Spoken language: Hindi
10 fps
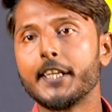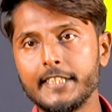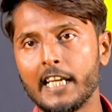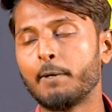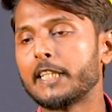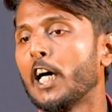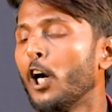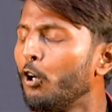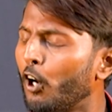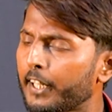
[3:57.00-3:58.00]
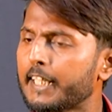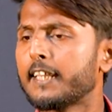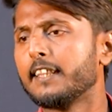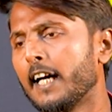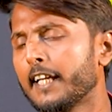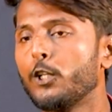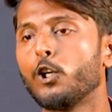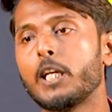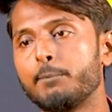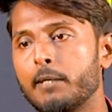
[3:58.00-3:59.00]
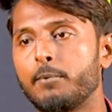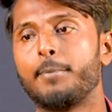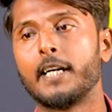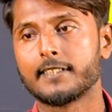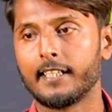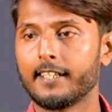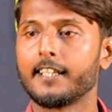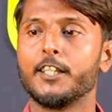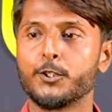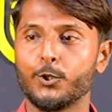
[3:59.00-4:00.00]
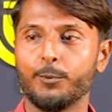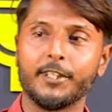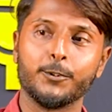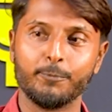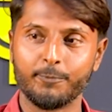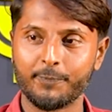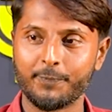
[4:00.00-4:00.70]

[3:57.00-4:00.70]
ये बताओ और कितना गिरोगी बेवफा शायर की नज़रों में तुम